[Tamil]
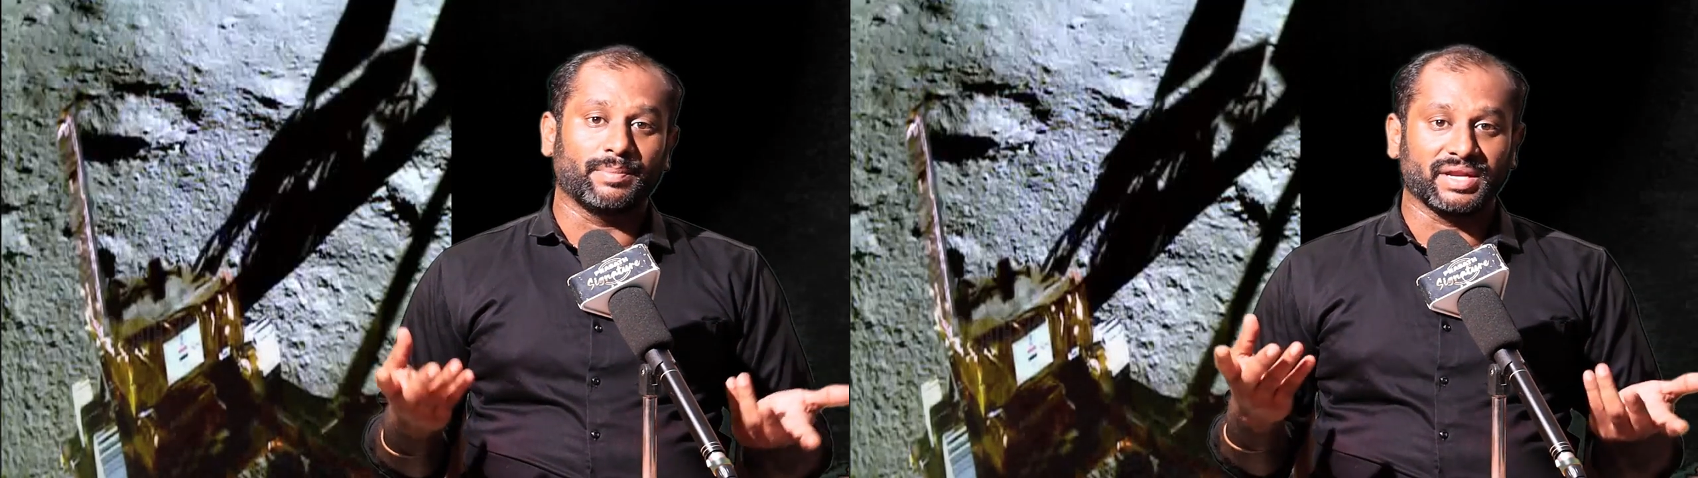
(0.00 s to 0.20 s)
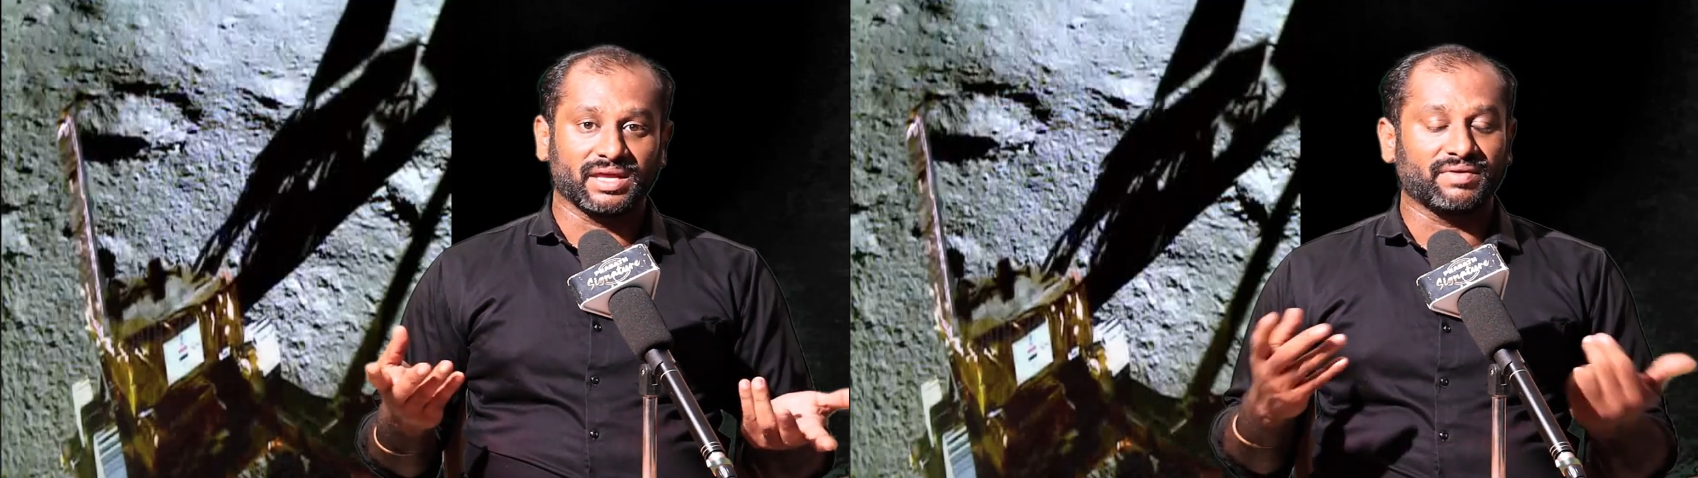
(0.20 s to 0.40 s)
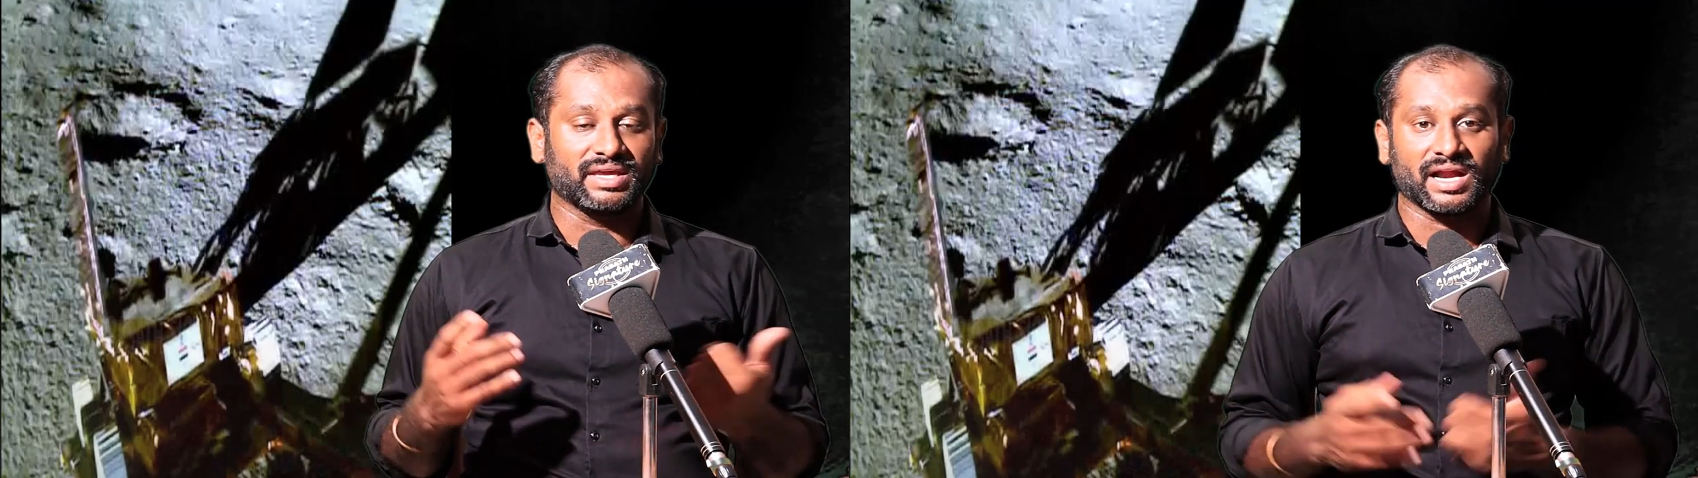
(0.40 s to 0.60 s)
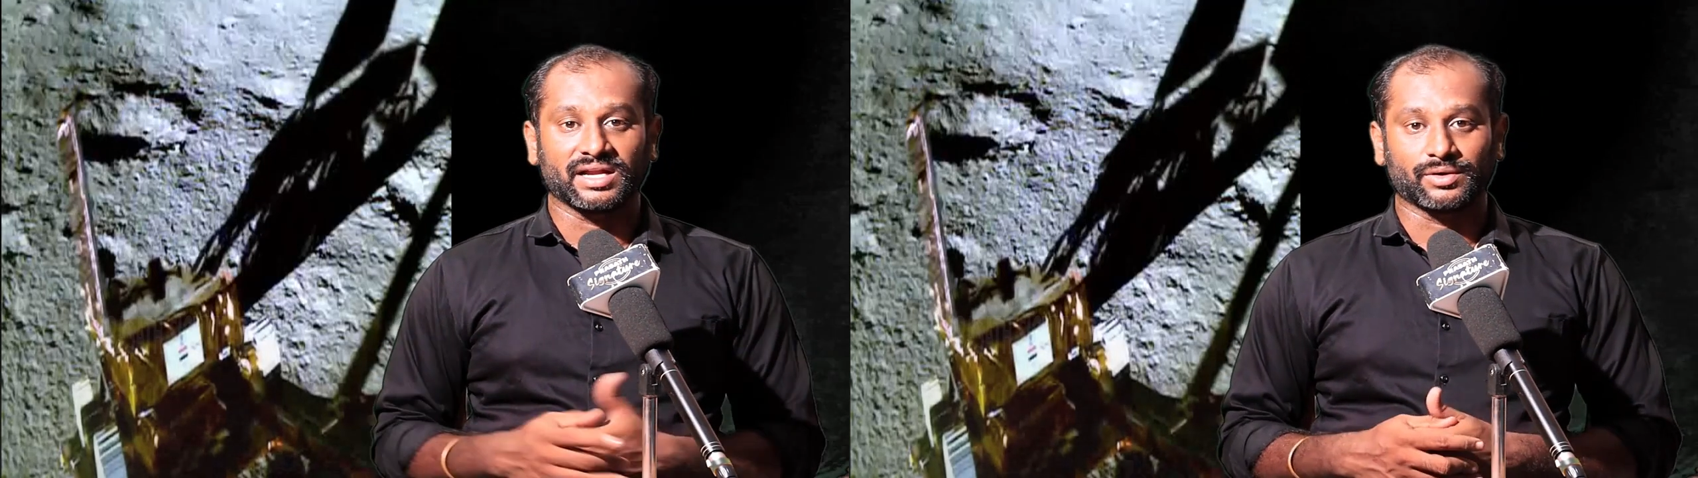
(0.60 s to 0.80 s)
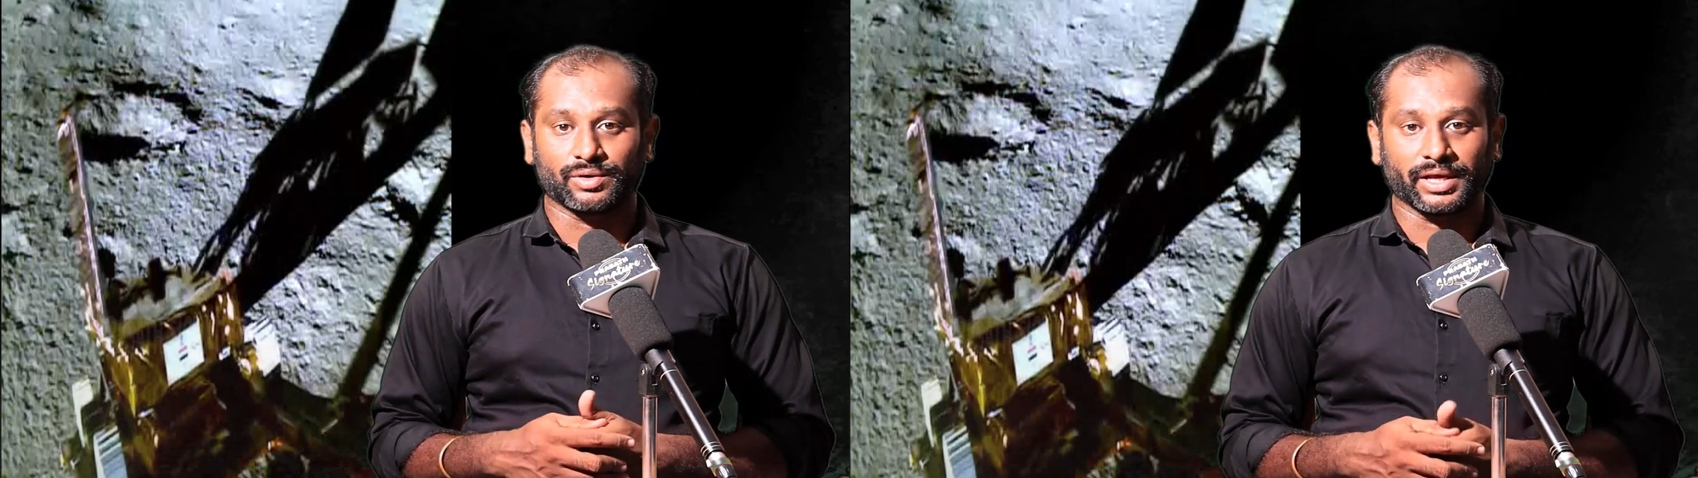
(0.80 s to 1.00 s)
பெரிய
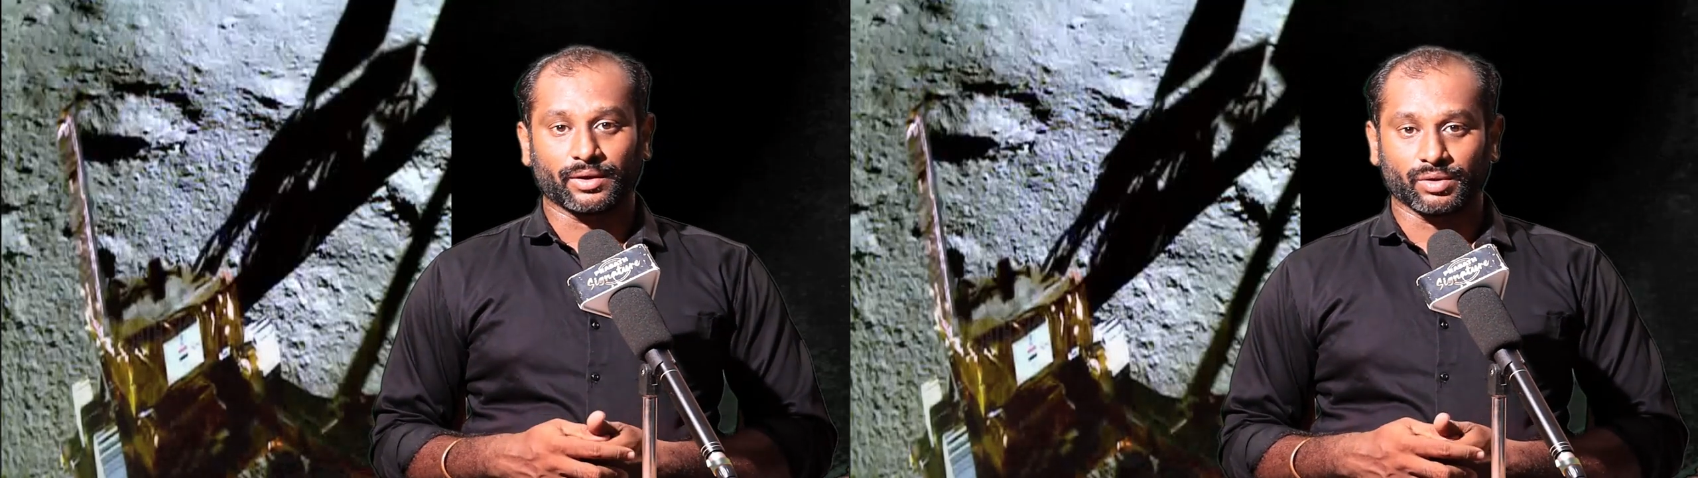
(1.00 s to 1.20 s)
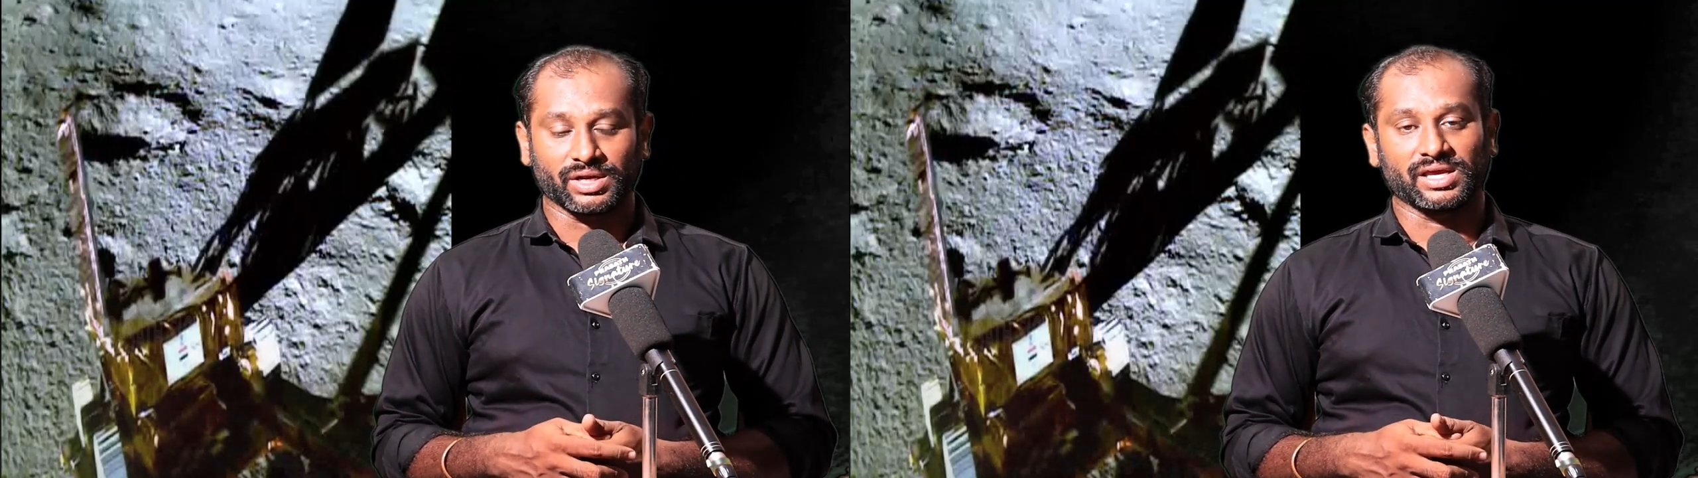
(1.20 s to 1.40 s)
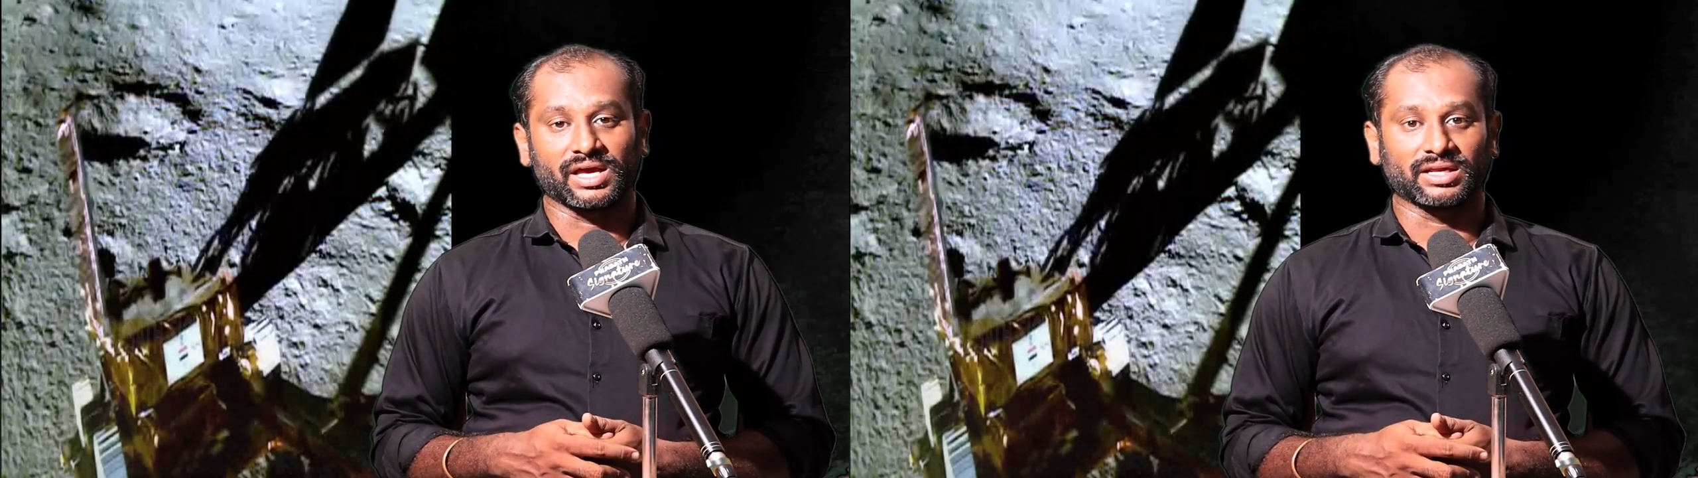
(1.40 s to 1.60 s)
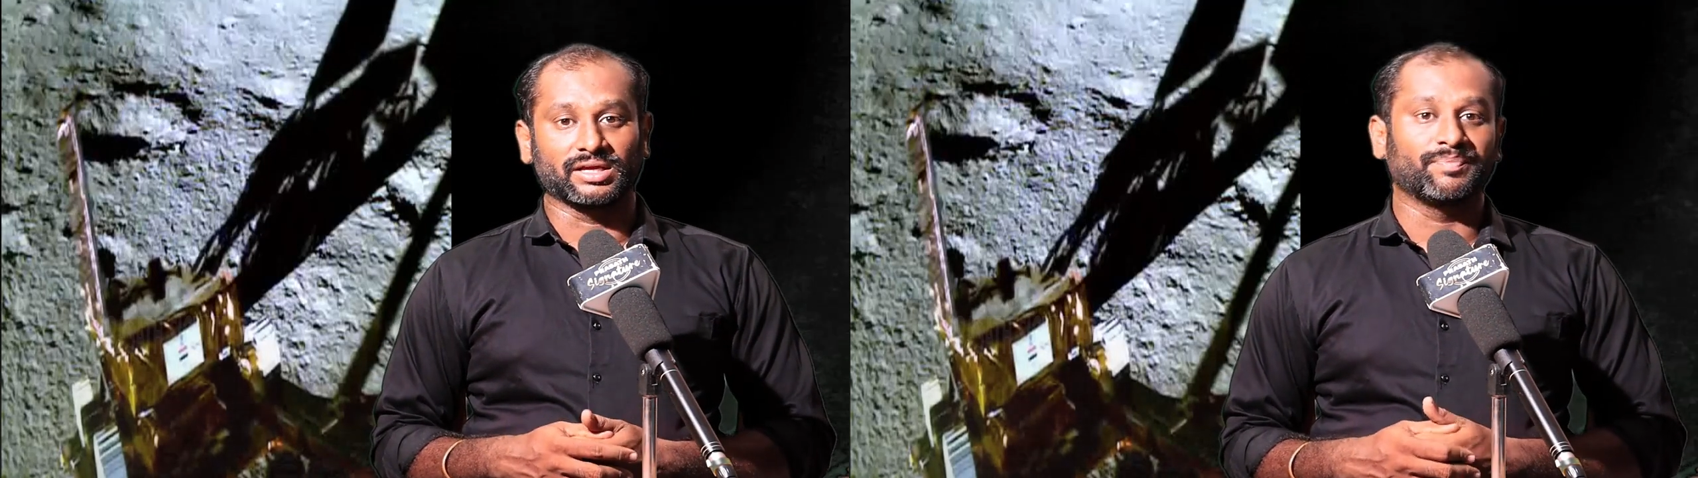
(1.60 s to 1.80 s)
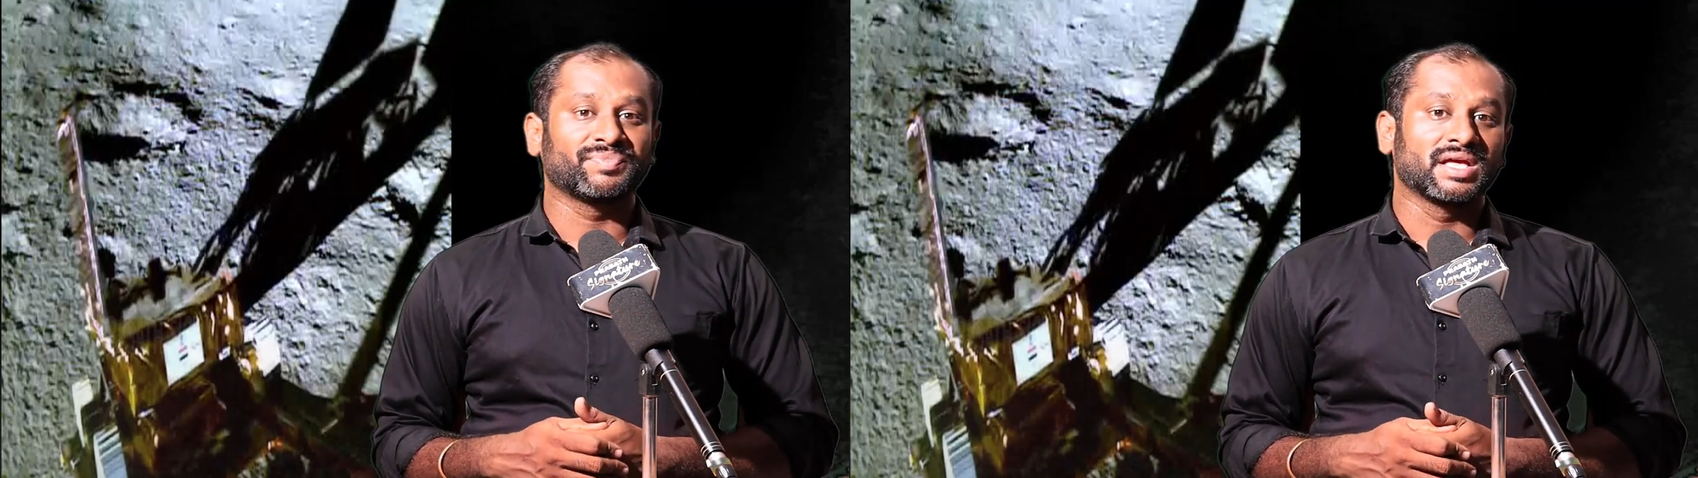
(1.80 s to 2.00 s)
விஞ்ஞானிகளுடைய கோரிக்கையாக
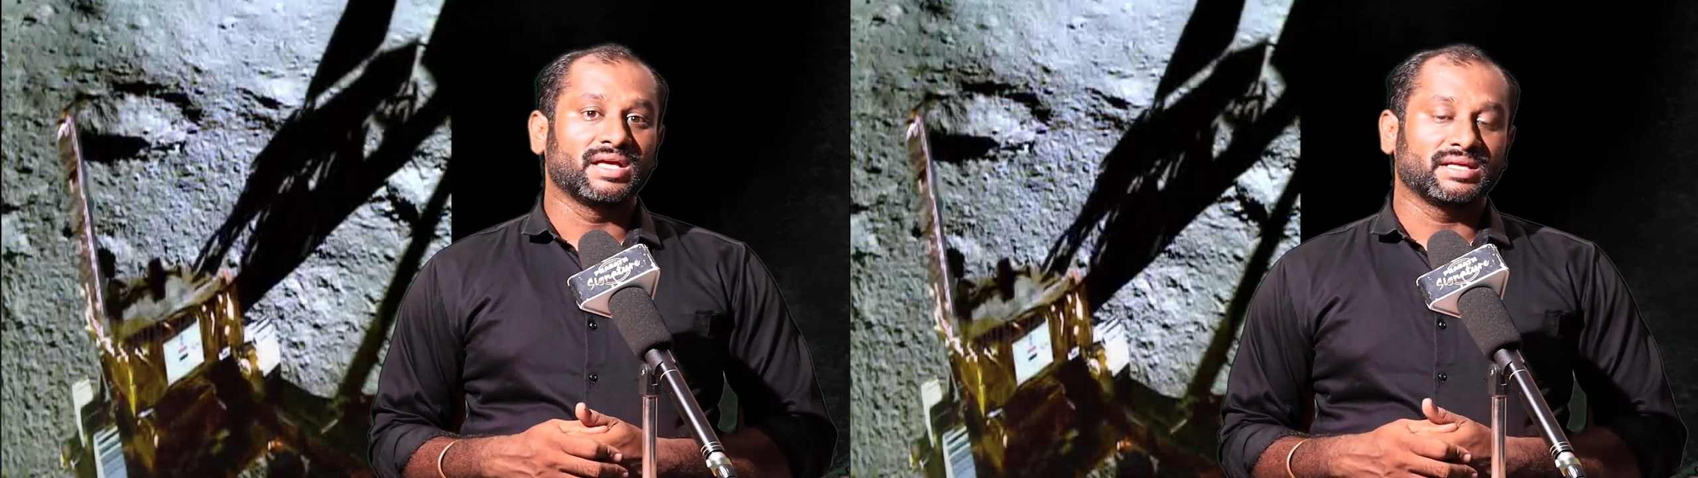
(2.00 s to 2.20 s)
இருக்குது